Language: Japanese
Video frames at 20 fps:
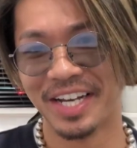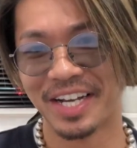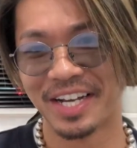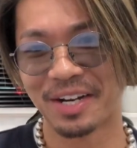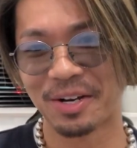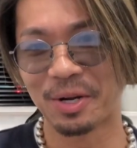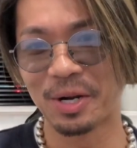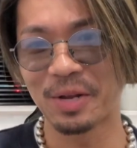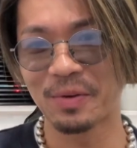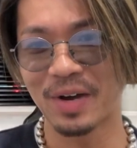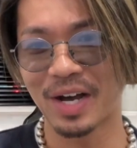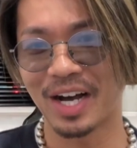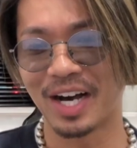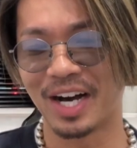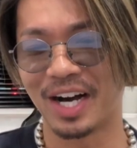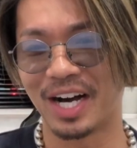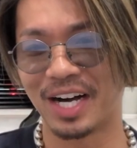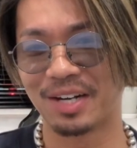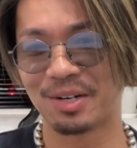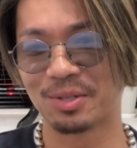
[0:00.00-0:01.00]
これ
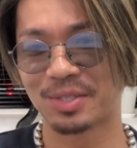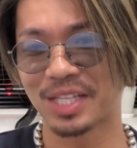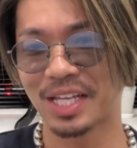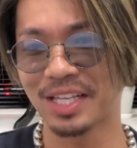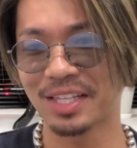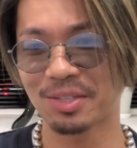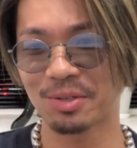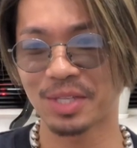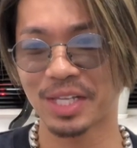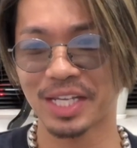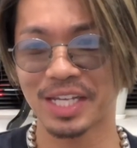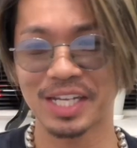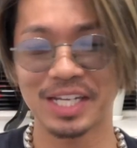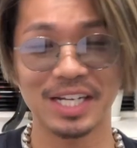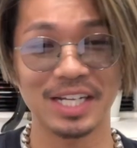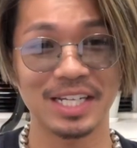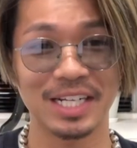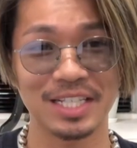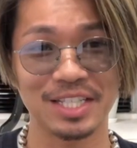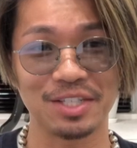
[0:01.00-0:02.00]
はあの店頭だけに
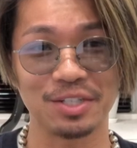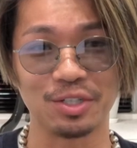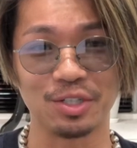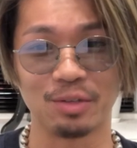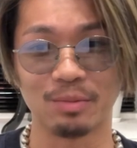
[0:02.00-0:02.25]
限らず、